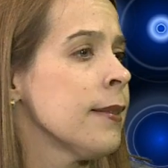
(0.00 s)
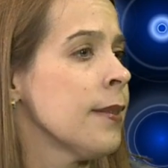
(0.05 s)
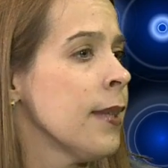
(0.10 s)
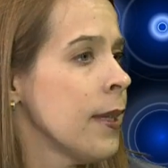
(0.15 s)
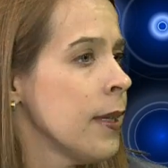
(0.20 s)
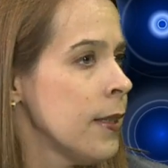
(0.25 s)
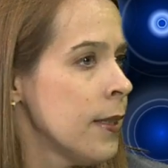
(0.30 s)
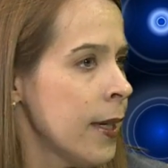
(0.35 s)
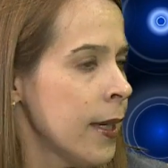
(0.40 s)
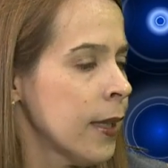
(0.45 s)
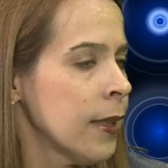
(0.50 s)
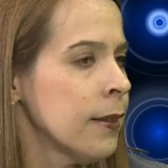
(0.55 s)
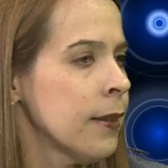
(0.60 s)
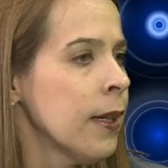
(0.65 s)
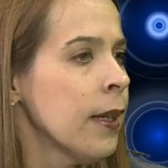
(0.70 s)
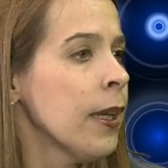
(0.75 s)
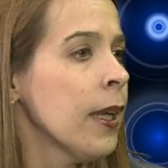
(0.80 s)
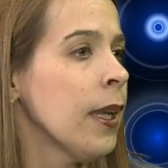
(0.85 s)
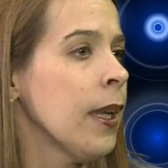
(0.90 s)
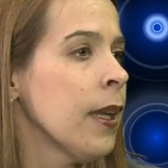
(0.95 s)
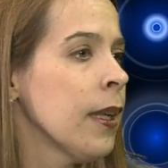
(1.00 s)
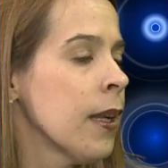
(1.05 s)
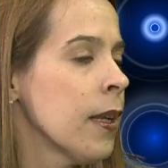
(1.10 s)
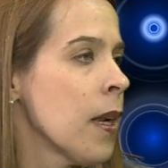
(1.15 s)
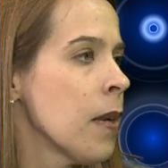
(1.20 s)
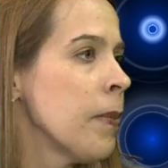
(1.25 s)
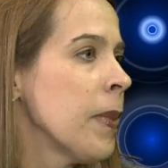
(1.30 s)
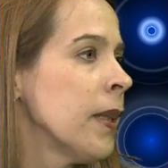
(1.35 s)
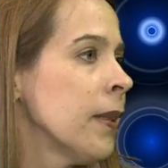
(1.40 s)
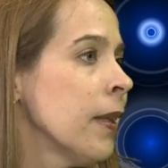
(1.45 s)
se inyecta y
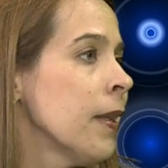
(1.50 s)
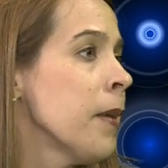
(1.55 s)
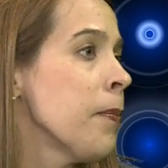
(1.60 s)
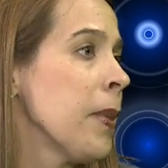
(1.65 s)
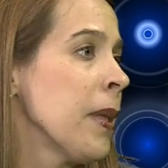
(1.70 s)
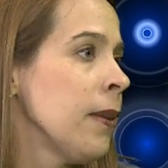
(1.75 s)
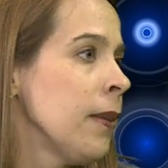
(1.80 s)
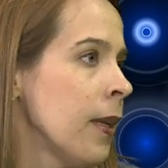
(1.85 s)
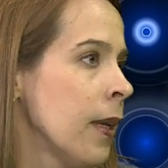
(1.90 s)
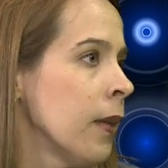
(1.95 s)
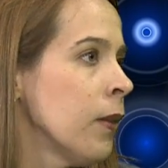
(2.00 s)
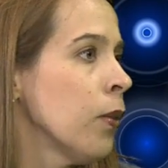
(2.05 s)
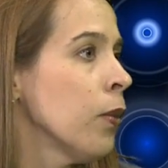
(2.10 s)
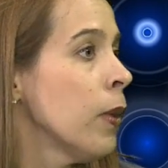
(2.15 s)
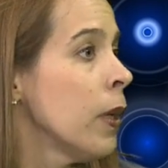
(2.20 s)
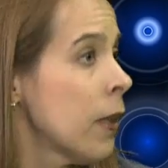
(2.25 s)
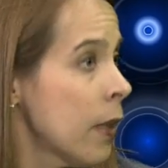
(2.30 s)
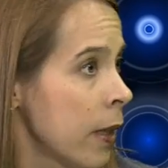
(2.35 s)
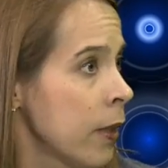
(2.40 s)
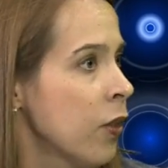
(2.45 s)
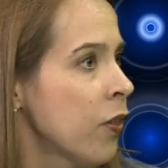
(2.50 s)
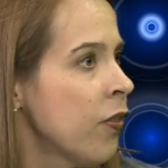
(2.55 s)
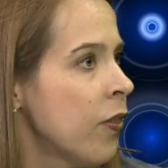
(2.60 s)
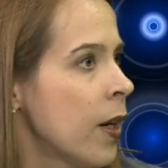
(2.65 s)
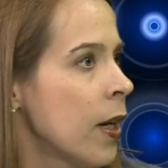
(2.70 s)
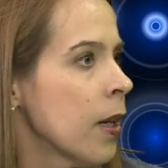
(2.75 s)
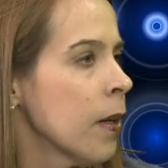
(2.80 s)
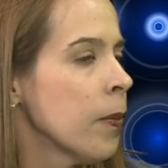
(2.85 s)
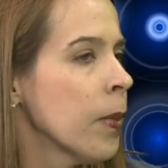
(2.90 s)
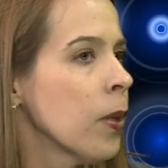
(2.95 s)
generalmente dependiendo del
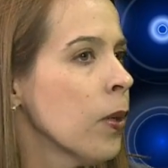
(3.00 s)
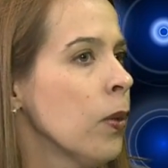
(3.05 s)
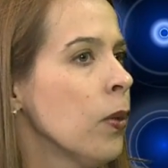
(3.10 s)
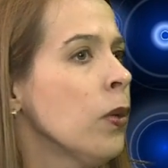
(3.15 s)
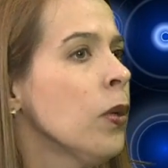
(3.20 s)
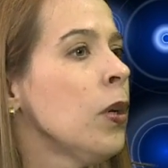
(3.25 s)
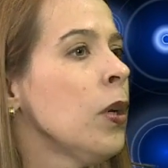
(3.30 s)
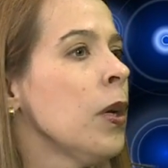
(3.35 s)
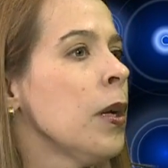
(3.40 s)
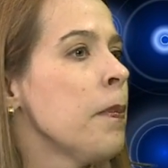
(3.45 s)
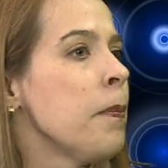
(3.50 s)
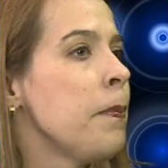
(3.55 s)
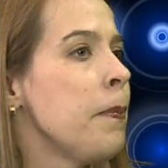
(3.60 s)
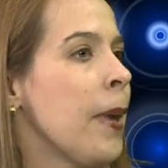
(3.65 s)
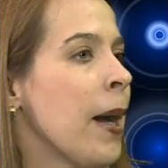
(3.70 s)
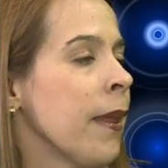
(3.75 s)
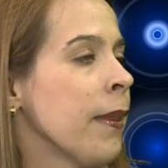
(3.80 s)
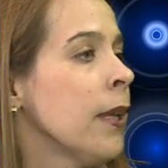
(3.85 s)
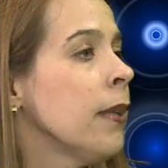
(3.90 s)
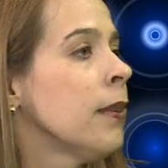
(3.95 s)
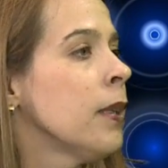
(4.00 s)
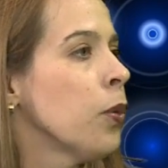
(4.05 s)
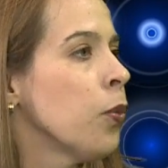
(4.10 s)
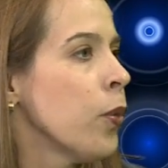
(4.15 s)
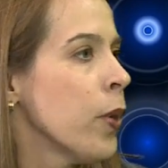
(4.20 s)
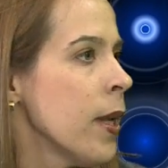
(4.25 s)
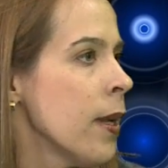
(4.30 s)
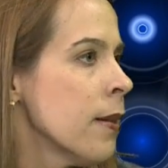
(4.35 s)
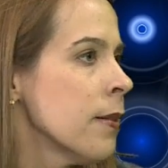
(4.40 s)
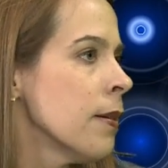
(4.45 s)
radiofármaco va a
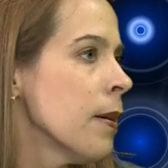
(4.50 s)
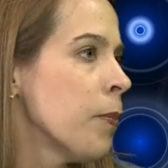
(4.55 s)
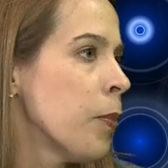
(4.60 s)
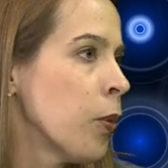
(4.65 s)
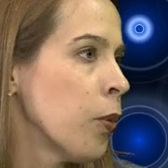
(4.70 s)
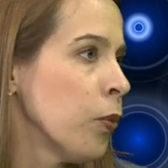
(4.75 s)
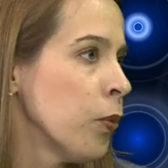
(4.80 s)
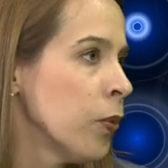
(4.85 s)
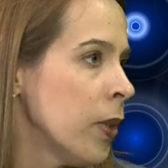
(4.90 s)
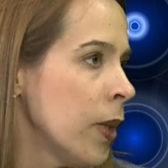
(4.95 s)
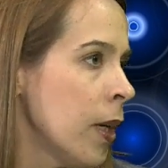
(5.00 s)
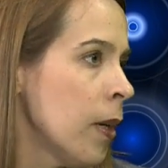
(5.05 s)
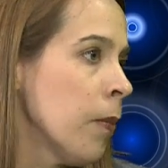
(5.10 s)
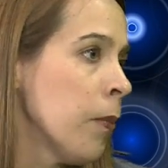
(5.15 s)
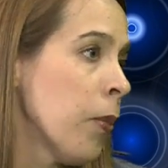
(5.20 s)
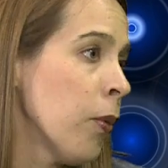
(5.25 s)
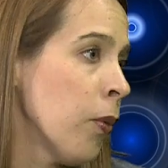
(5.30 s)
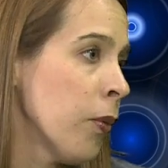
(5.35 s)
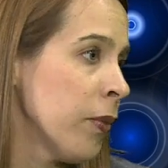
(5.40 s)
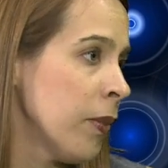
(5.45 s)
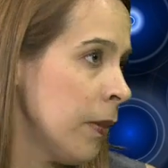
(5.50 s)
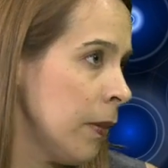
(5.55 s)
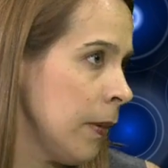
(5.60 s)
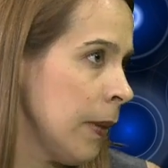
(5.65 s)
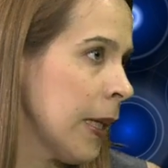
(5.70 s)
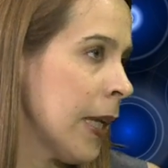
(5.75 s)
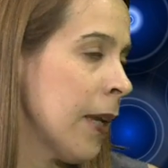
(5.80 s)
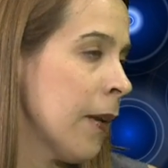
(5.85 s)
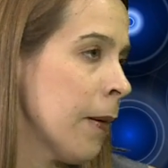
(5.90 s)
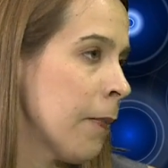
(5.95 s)
distribuirse por un tiempo
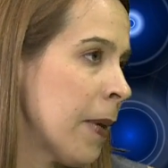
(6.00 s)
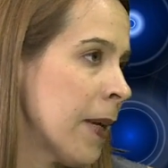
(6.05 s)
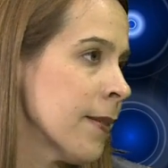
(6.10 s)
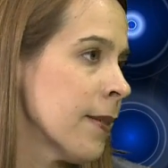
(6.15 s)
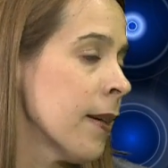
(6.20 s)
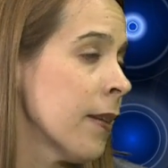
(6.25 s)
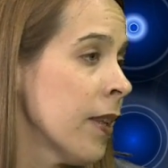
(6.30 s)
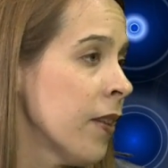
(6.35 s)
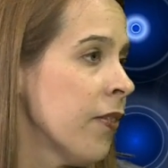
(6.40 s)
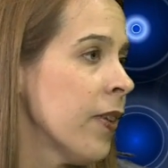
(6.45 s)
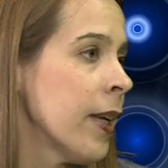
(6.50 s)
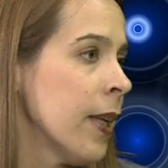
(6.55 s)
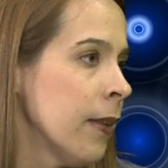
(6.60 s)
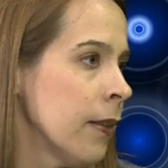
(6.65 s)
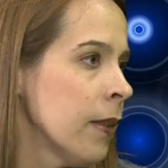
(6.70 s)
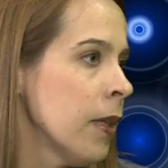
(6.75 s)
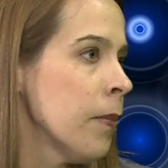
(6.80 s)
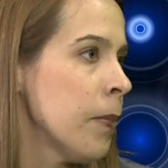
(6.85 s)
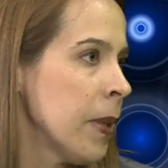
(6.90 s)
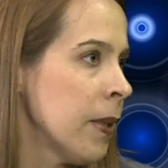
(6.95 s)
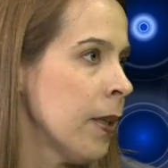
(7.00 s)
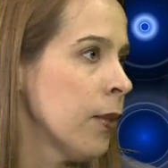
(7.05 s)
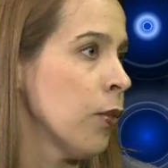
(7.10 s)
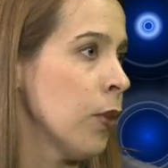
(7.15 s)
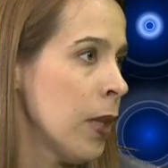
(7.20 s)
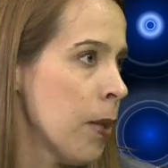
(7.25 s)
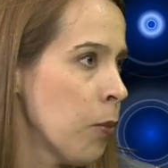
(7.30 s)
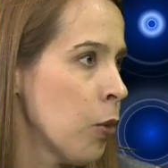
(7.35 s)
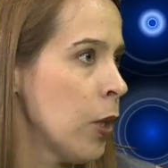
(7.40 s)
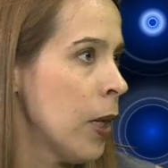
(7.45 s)
que va a ser diferente dependiendo
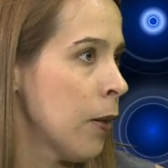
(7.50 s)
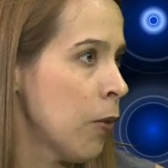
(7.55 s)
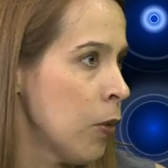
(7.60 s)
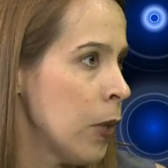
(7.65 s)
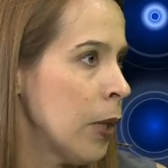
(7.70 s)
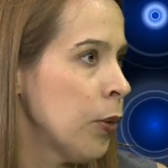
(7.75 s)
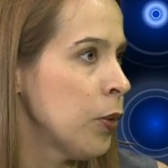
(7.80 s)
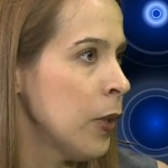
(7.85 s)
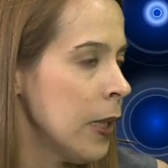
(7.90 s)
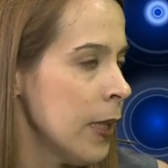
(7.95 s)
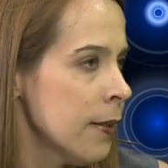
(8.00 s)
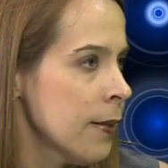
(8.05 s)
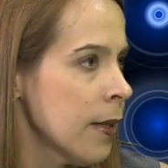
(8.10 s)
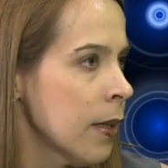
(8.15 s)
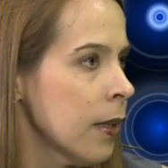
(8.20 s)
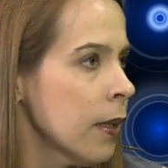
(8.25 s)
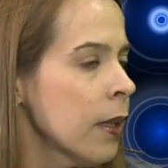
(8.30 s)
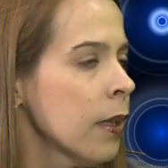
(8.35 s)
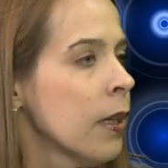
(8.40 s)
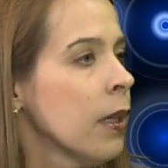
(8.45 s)
de la molécula a utilizar